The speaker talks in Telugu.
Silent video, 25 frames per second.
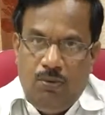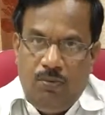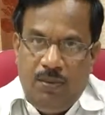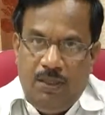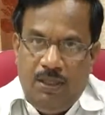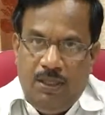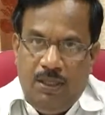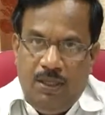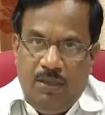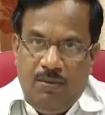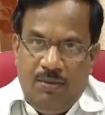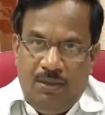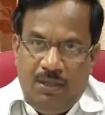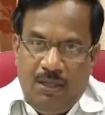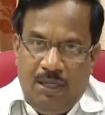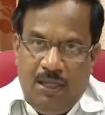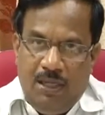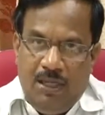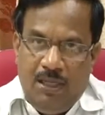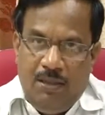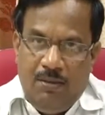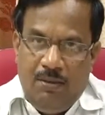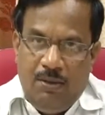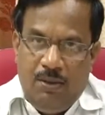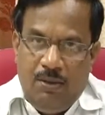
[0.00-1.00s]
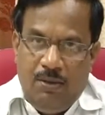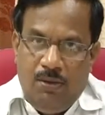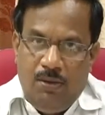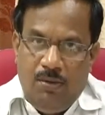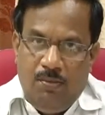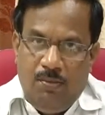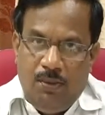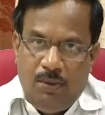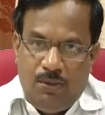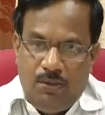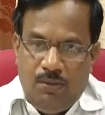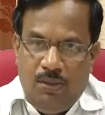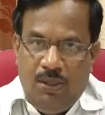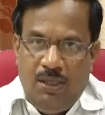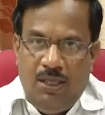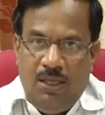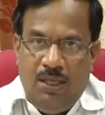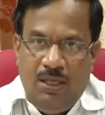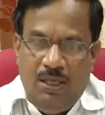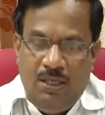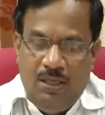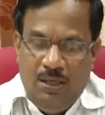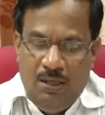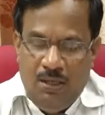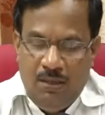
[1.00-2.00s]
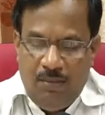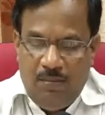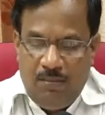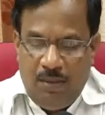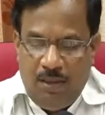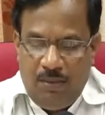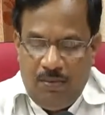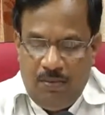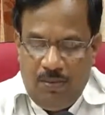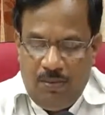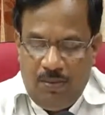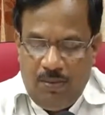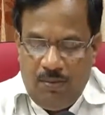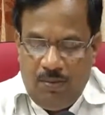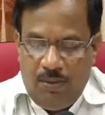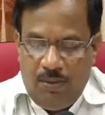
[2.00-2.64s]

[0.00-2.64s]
పదిహేడు వందల ఇరవై రెండు పశువులకి మనము